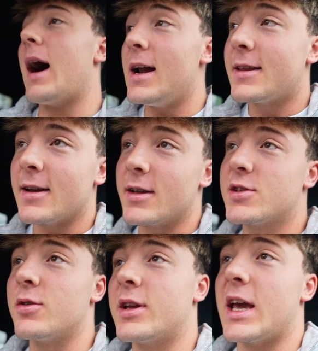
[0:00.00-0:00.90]
Alltag in
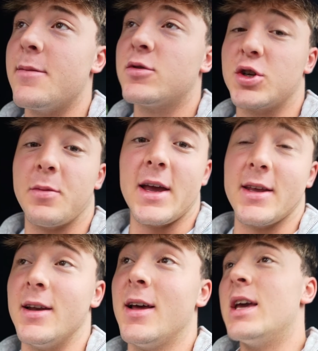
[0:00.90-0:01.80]
so eine Camp zu
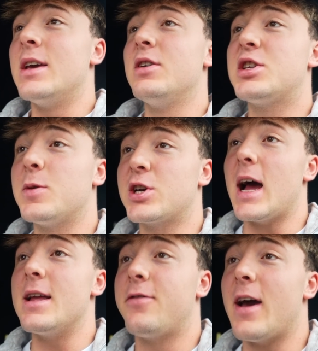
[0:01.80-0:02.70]
sprechen. Ihr wisst
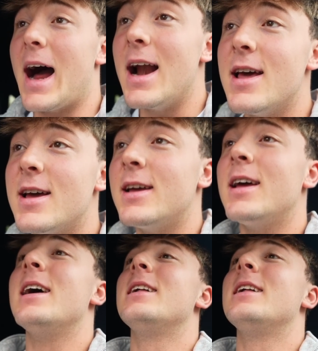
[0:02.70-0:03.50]
Bescheid, für alle,